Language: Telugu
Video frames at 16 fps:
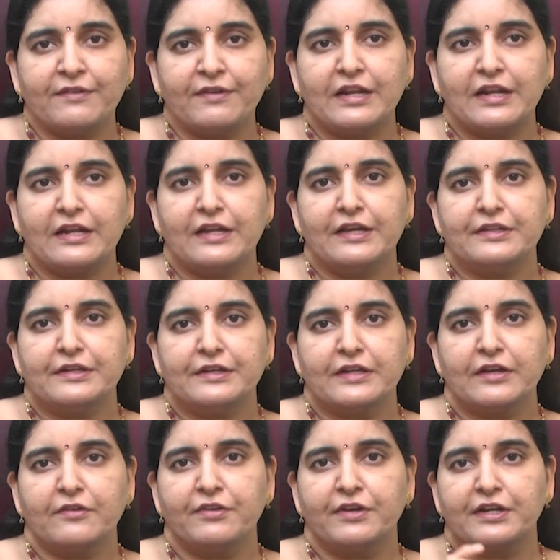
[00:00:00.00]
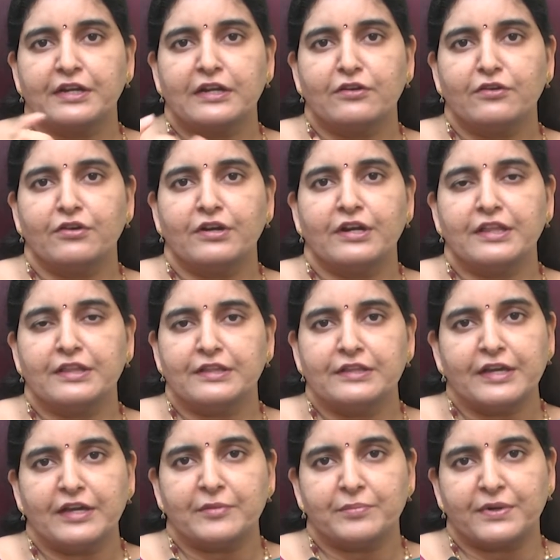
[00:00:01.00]
వీళ్ళలో ఏంటంటే ఆ ఫీటల్ నోన్
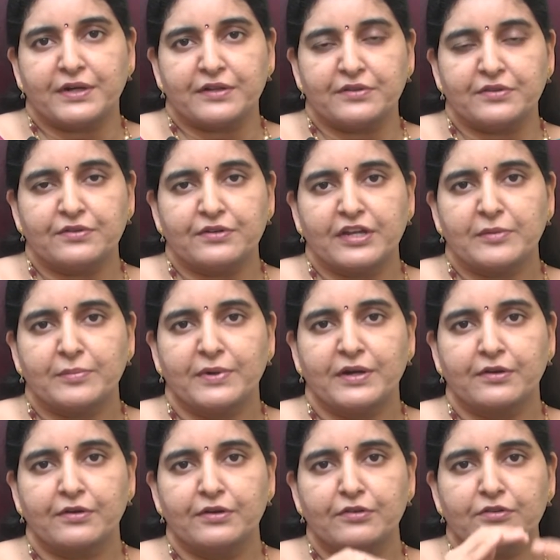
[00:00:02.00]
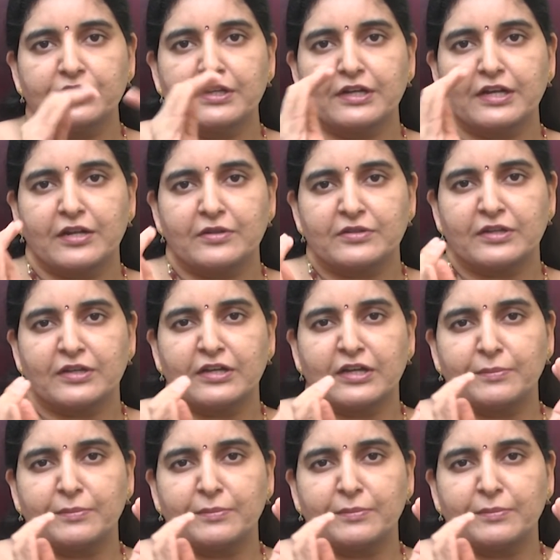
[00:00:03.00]
అనేది ఏర్పడదు ఏర్పడకుండా ఉత్త గర్భ